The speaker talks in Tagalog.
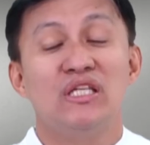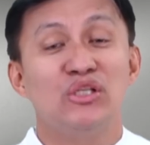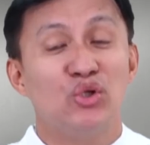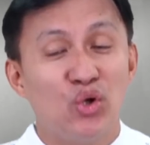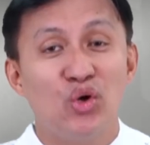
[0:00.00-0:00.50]

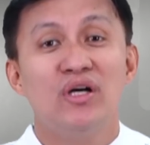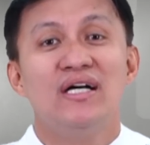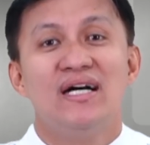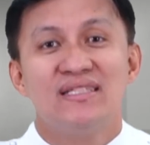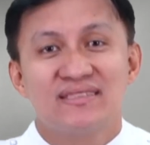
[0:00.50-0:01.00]
linggo
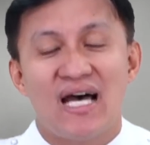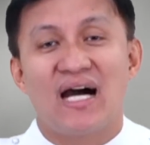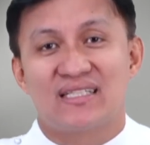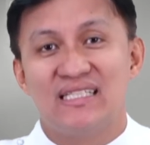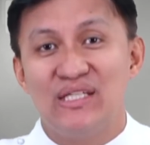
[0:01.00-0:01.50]
sa
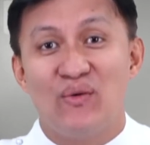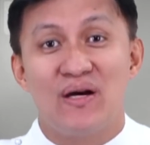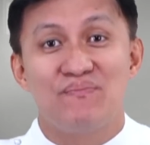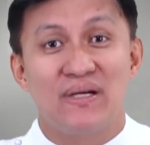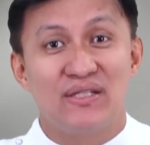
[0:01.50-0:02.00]
karaniwang
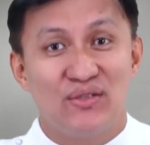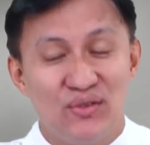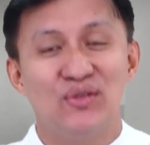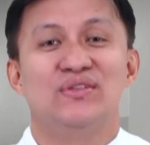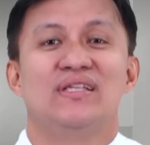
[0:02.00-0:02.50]

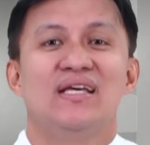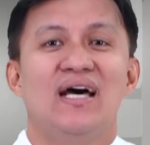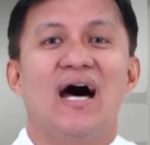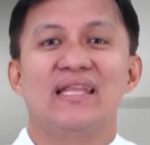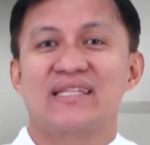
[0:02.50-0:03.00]
panahon.
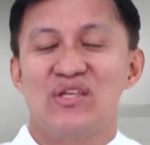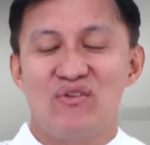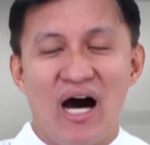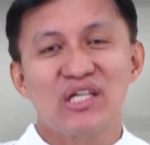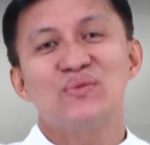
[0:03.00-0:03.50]
At
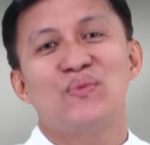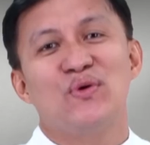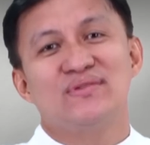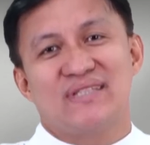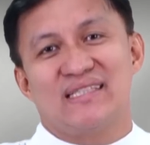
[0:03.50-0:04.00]
ngayong araw po
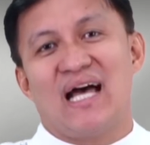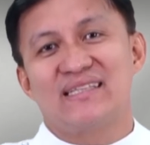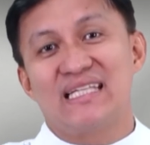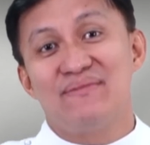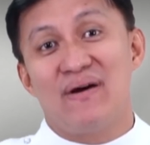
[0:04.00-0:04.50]
sa
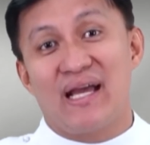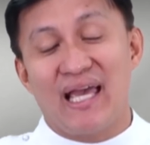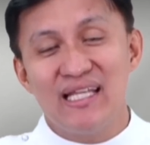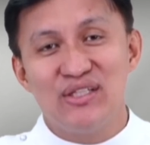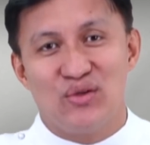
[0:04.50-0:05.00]
ating
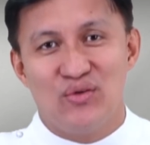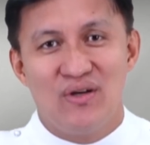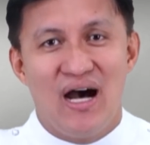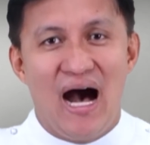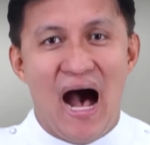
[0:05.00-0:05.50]
ibanghelyo,
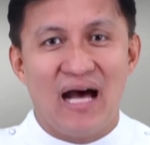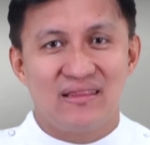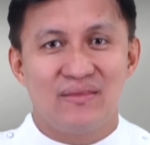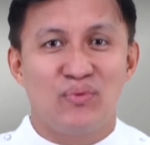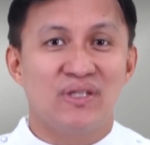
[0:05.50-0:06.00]

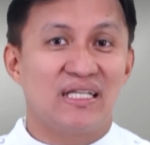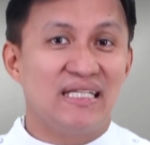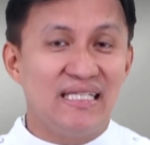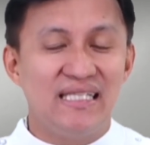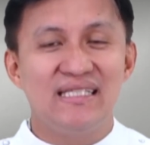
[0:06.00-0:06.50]
atin pong
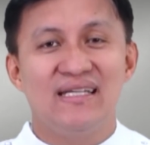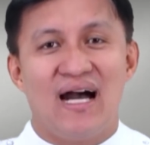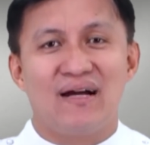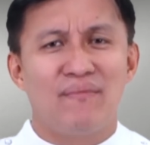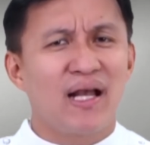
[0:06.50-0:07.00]
narinig
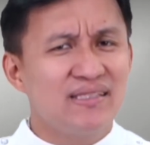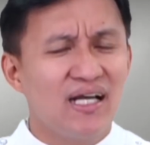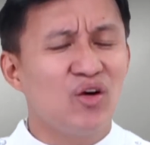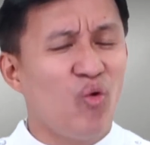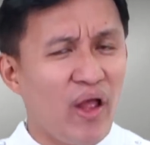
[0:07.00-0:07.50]
ang
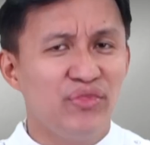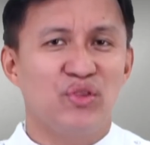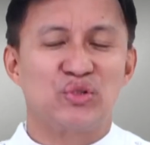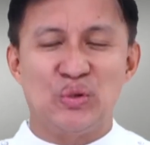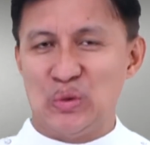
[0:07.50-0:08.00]
magandang
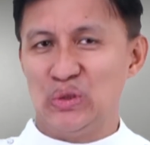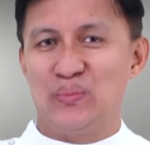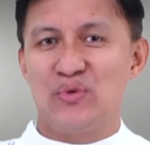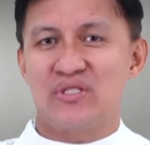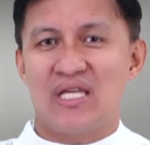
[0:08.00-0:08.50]
kwento tungkol
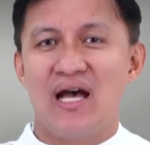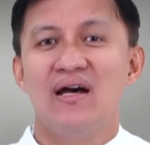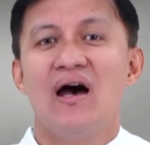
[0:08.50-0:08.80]
po sa